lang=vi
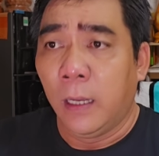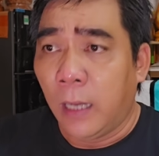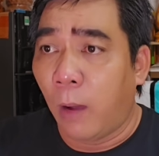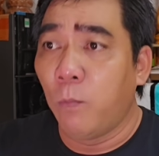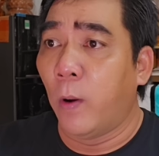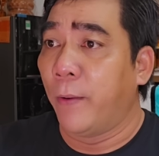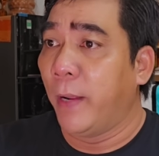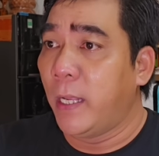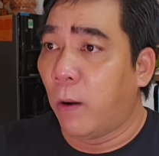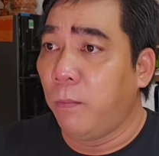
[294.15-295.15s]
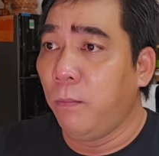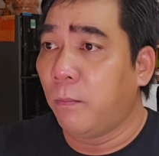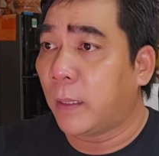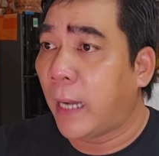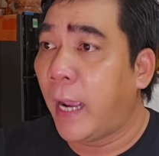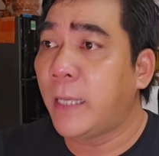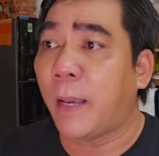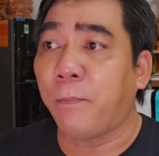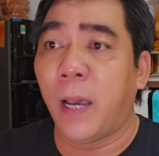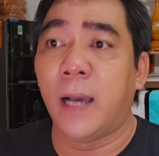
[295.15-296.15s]
ông Quỳnh Uy Dũng thế
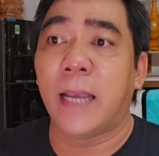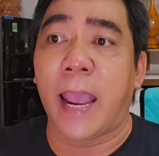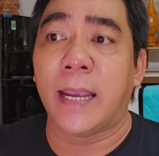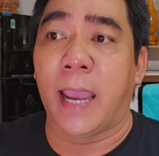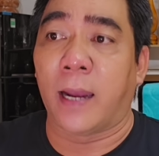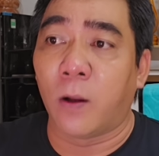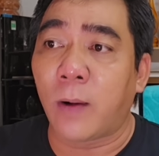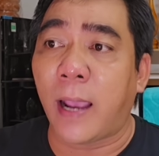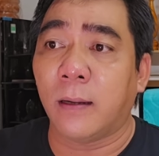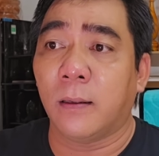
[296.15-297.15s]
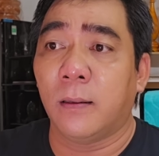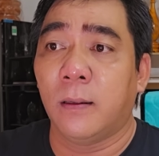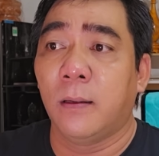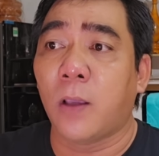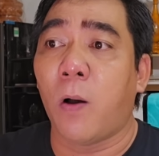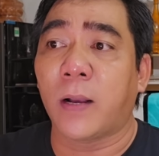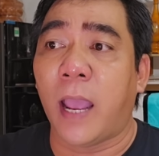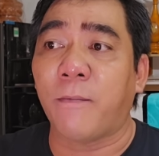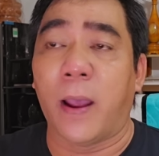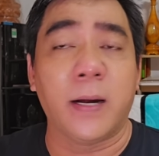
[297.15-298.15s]
chấp hơn 2.000 lô đất cho
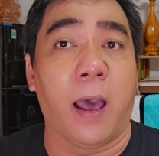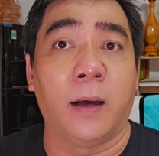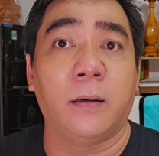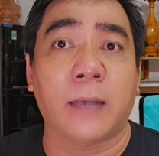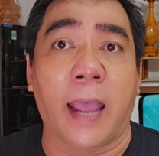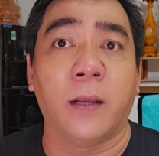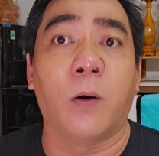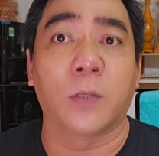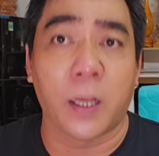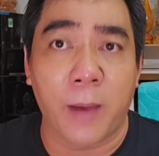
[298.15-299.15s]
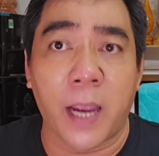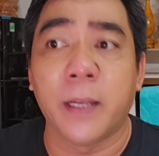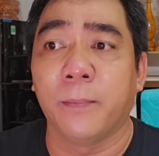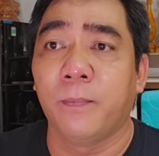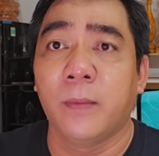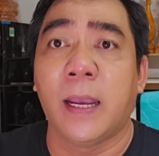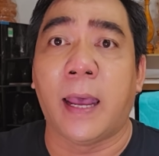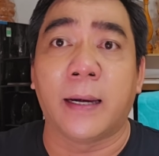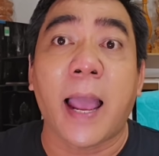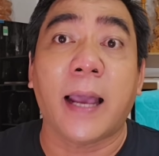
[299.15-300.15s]
các khoản nợ tại OCB
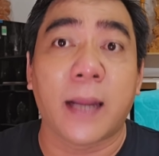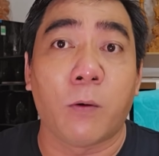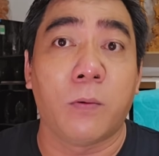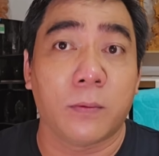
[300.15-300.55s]
à, đất ở đâu